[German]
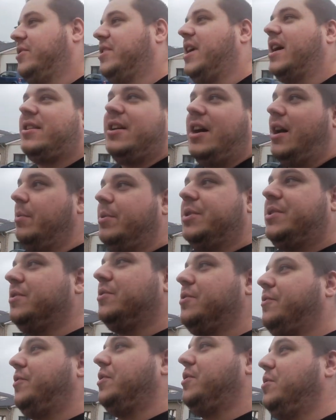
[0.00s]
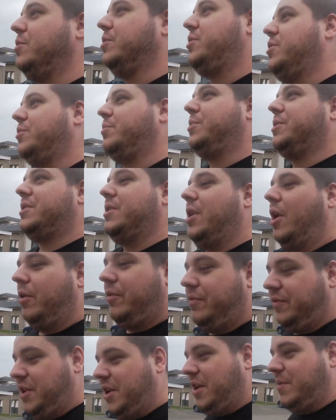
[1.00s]
gesagt, ja, ein bisschen so für YouTube, ein bisschen
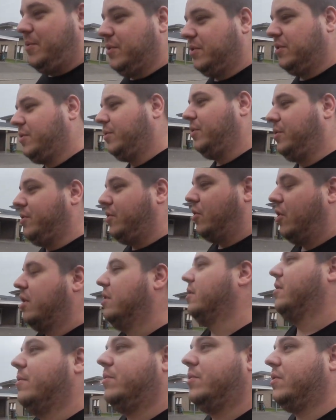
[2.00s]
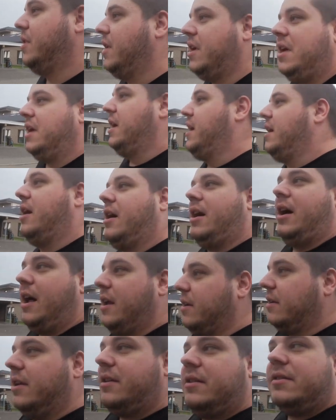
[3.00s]
aufnehmen und so. Ja, dann haben sie
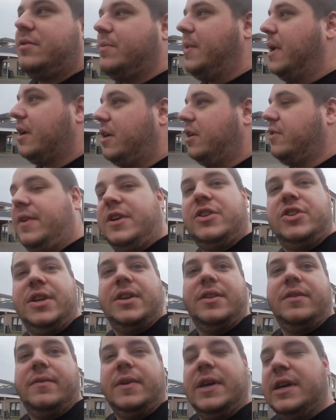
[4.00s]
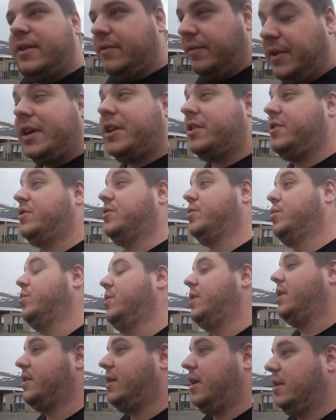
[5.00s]
ah, ganz normal gequatscht, Alter. War, war richtig
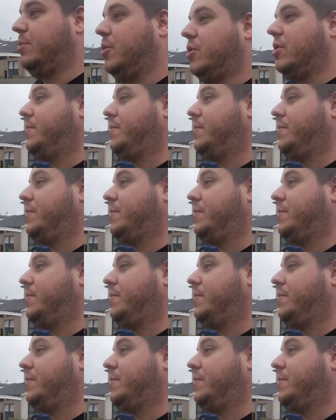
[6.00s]
cool, hat echt Bock